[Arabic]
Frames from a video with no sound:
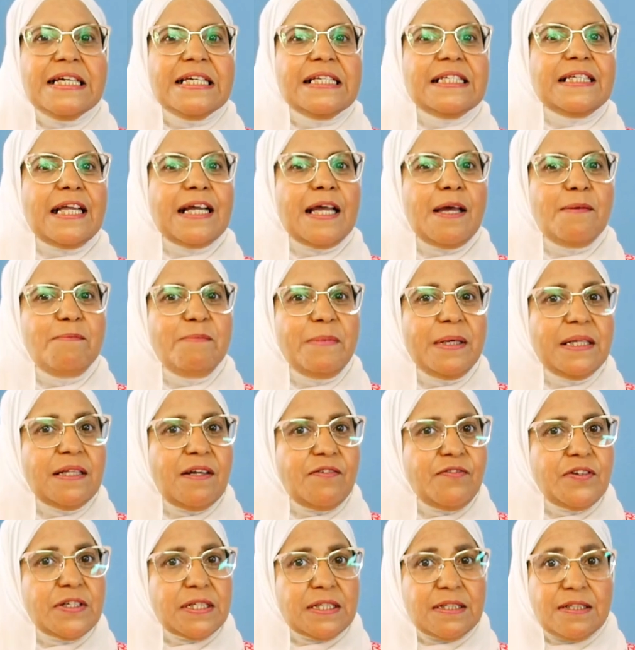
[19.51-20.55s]

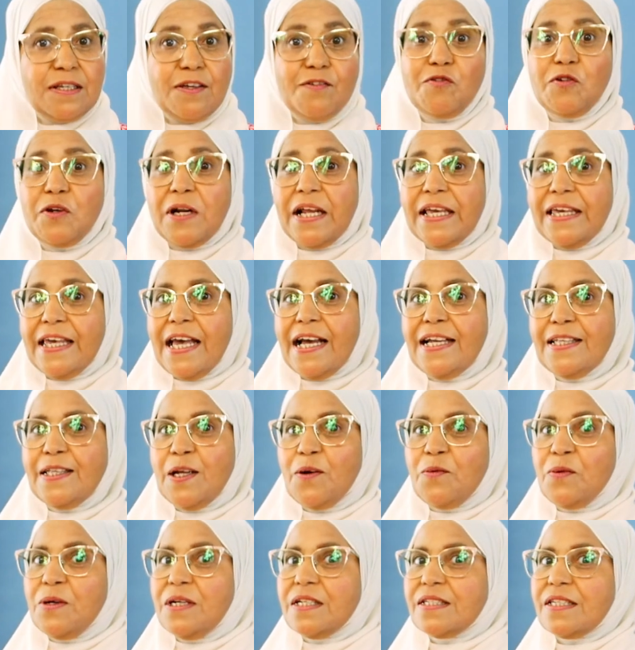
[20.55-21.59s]
استجمينا في الصيف
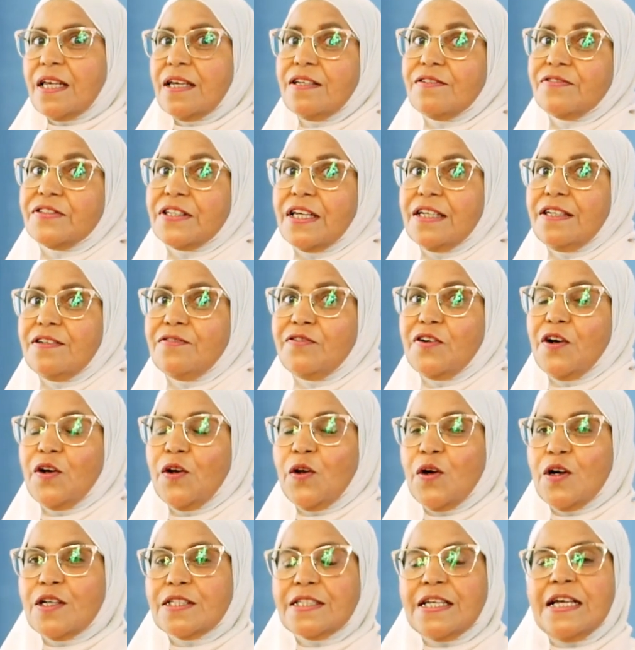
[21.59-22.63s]
وريحنا واللي صيف صيف
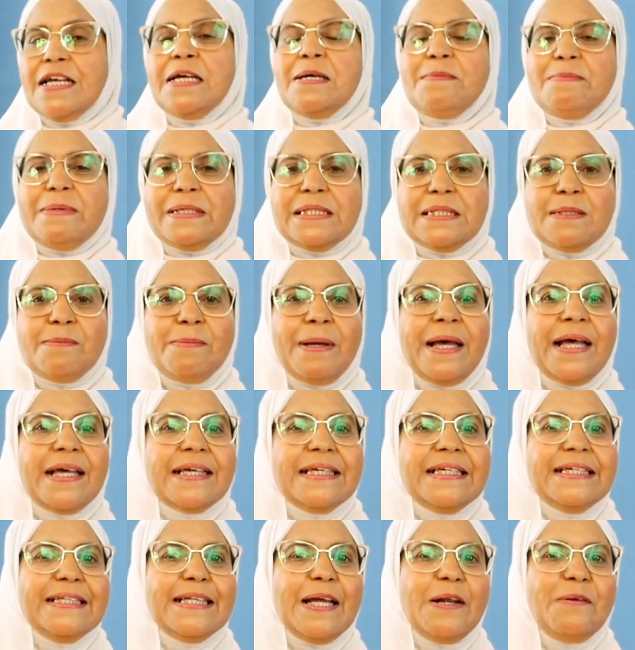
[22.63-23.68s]
خلاص بس بقى
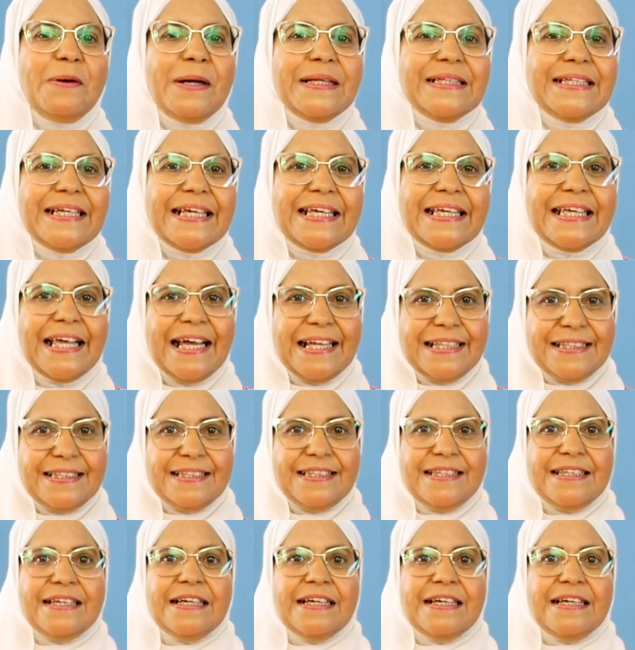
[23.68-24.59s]
جينا الوقت الجد